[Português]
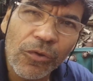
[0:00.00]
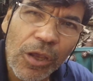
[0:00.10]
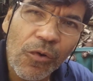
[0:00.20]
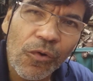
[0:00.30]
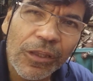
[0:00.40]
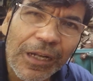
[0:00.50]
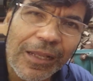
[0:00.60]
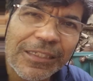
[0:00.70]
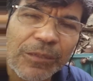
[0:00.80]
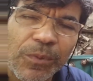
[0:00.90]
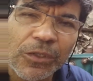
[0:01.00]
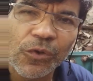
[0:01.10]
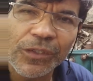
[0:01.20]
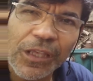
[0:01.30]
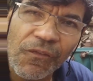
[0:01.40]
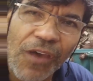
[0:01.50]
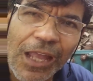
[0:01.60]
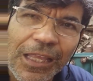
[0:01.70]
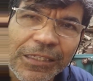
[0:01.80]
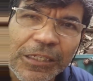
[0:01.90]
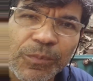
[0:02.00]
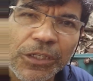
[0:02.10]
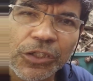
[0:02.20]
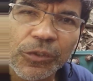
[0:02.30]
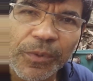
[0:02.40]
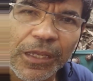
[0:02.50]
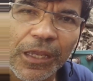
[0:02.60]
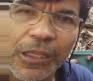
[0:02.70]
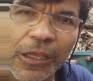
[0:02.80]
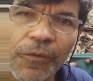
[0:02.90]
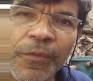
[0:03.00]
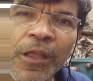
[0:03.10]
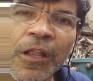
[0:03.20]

eu tenho encontrado essas pessoas que vendem esses peixinhos pequenininhos.